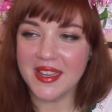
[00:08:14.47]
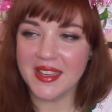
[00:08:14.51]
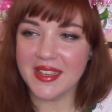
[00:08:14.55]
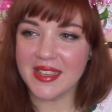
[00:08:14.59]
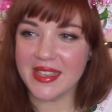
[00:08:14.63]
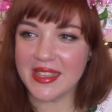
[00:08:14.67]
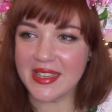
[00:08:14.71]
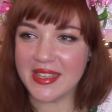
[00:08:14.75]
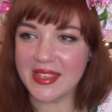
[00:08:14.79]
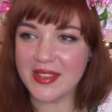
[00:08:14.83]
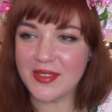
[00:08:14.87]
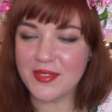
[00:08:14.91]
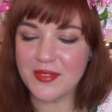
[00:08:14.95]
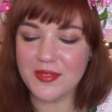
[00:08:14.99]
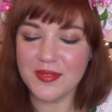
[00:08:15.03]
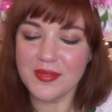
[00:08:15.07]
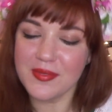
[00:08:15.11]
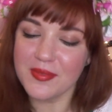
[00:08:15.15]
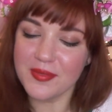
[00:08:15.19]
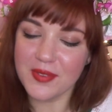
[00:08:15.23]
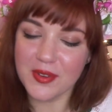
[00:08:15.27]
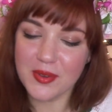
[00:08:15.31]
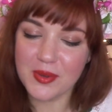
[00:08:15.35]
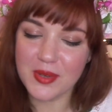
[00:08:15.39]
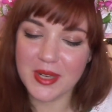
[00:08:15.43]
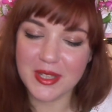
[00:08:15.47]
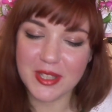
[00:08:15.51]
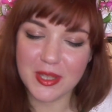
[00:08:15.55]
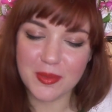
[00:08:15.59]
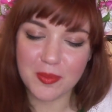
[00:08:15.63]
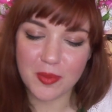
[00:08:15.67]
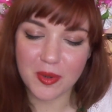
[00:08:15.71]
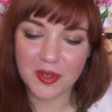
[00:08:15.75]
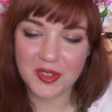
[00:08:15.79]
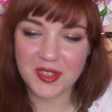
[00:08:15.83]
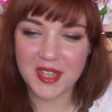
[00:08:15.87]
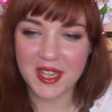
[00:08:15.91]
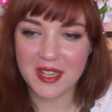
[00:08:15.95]
i w ogóle to
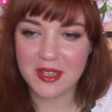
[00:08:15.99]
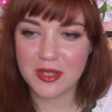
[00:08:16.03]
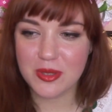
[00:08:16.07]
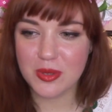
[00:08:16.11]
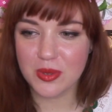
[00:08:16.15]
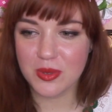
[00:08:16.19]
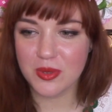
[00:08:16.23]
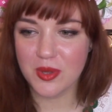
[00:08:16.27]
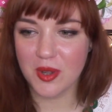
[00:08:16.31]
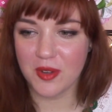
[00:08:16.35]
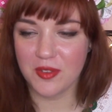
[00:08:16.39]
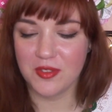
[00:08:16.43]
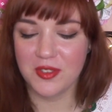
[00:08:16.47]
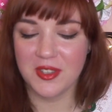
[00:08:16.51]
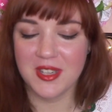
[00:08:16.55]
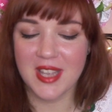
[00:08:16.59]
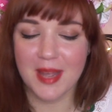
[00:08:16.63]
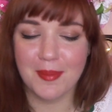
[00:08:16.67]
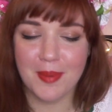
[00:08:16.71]
było tak cudowne.